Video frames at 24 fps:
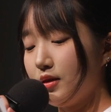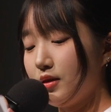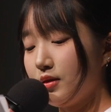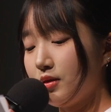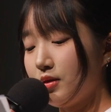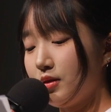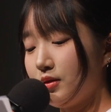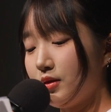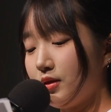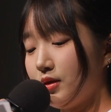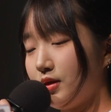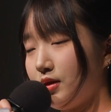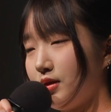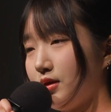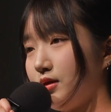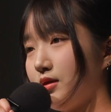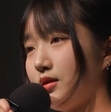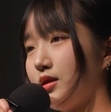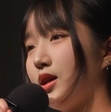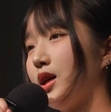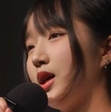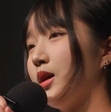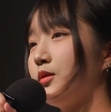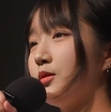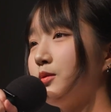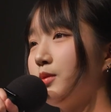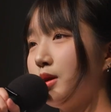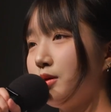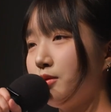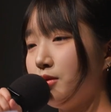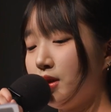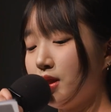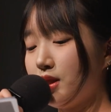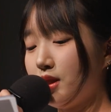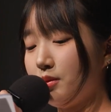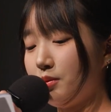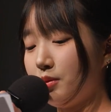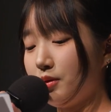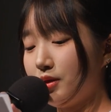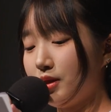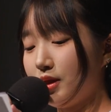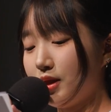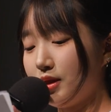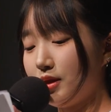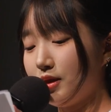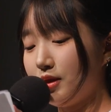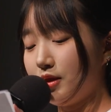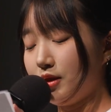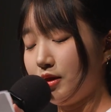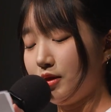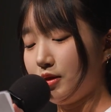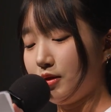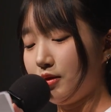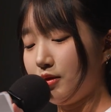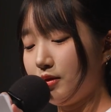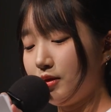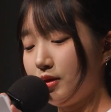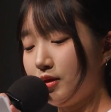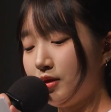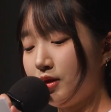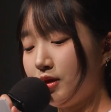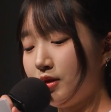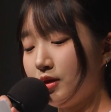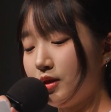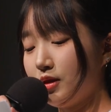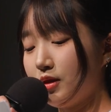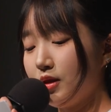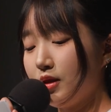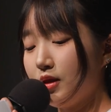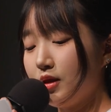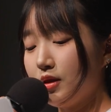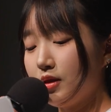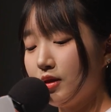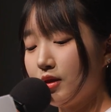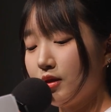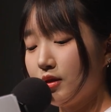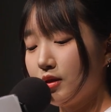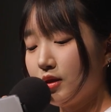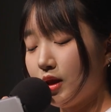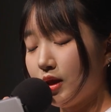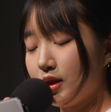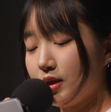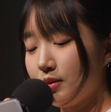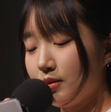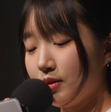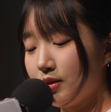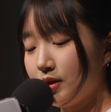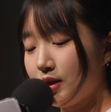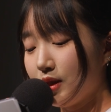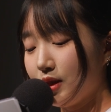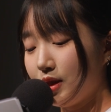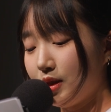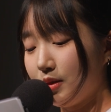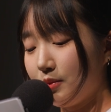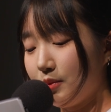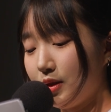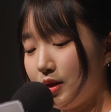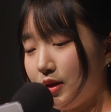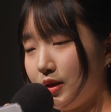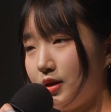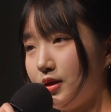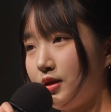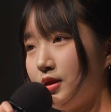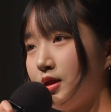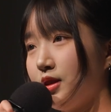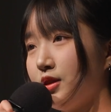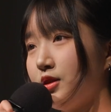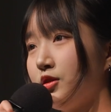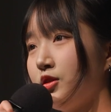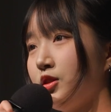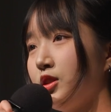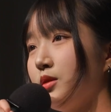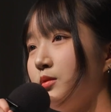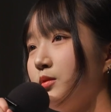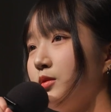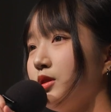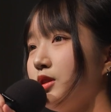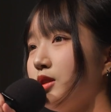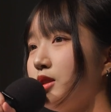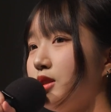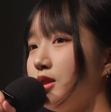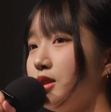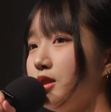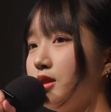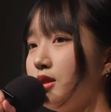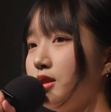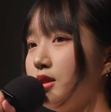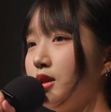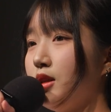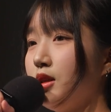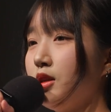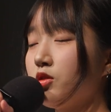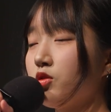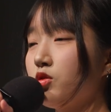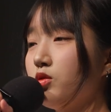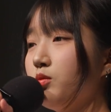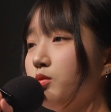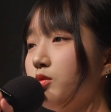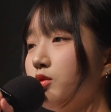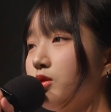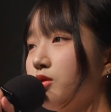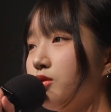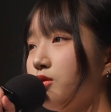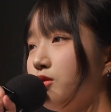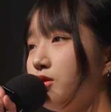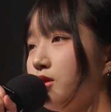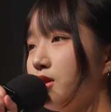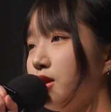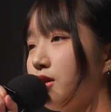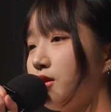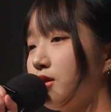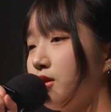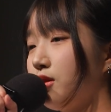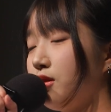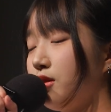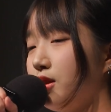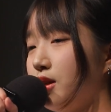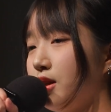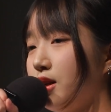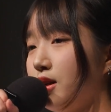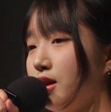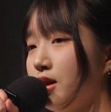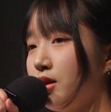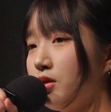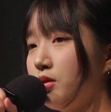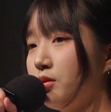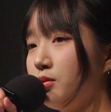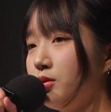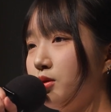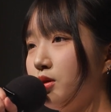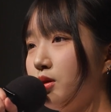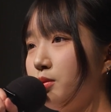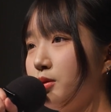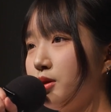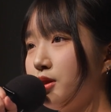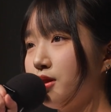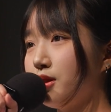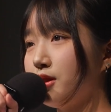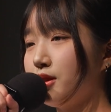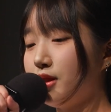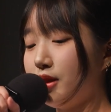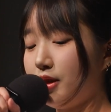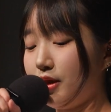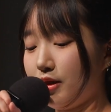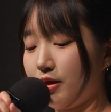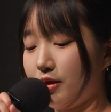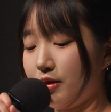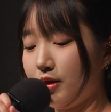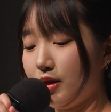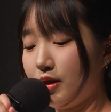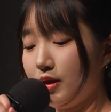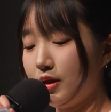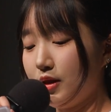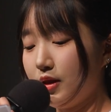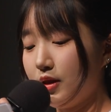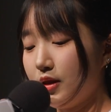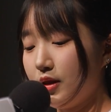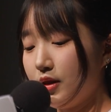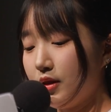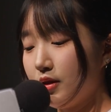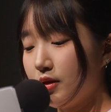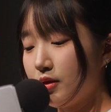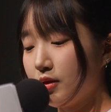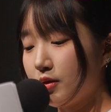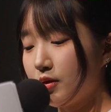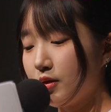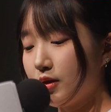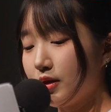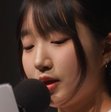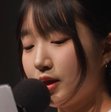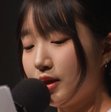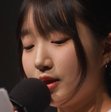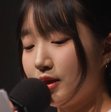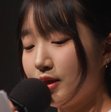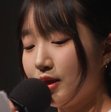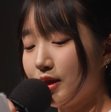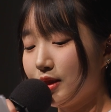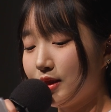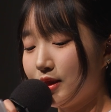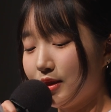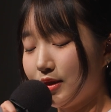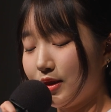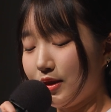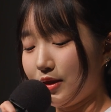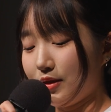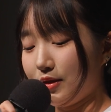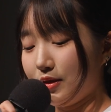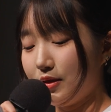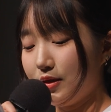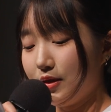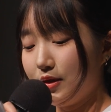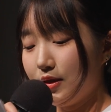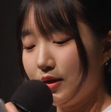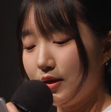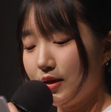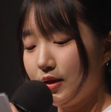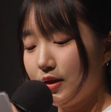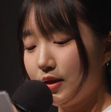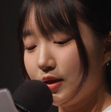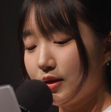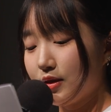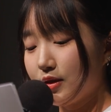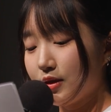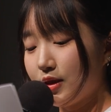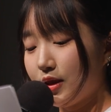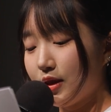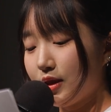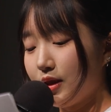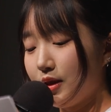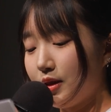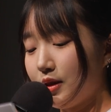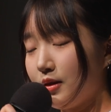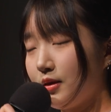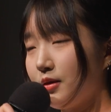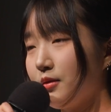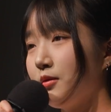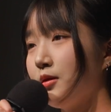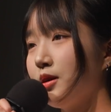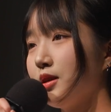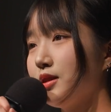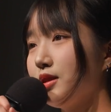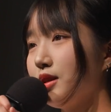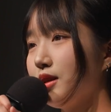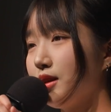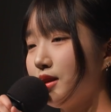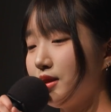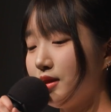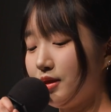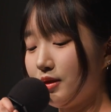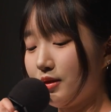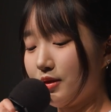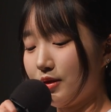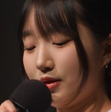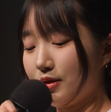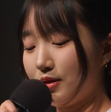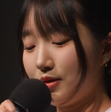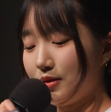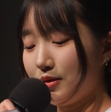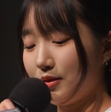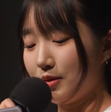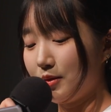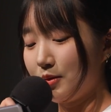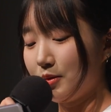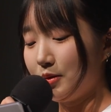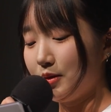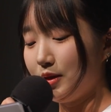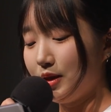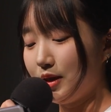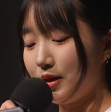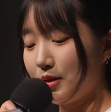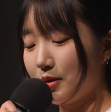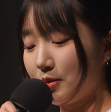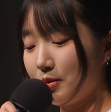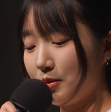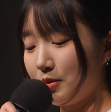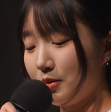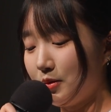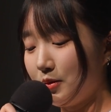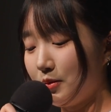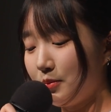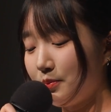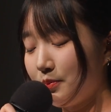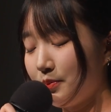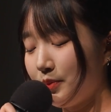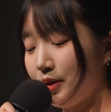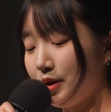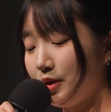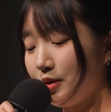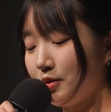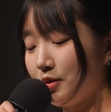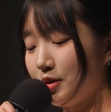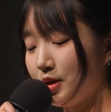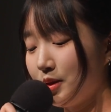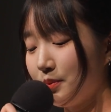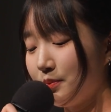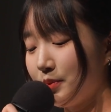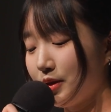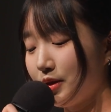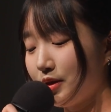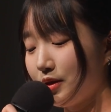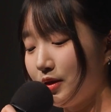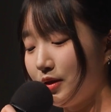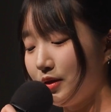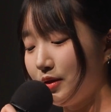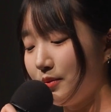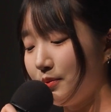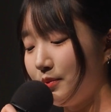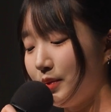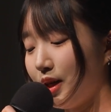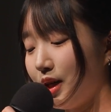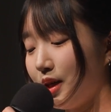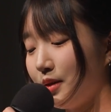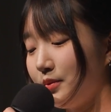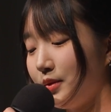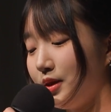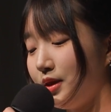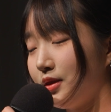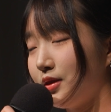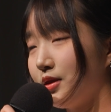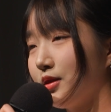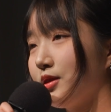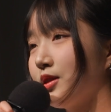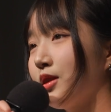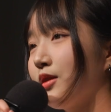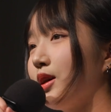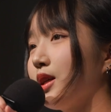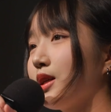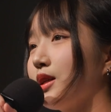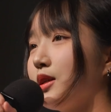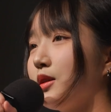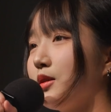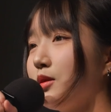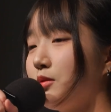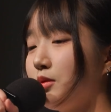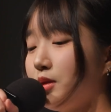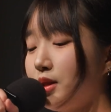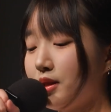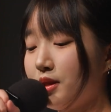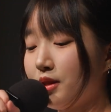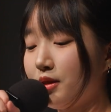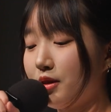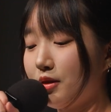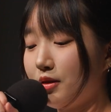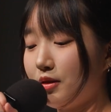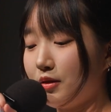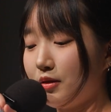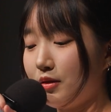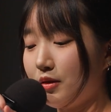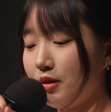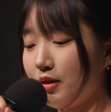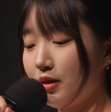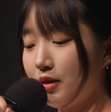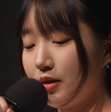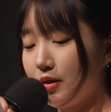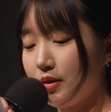저는 아무 말도 하지 못했어요. 담임 선생님이 제 취미를 꿈으로 꾸는 게 어떠냐 하고 물어보셨어요. 꽤 괜찮았어요. 제가 화장하는 것도 좋아하고 배우고 싶었던 마음이 있던 상황이기도 해서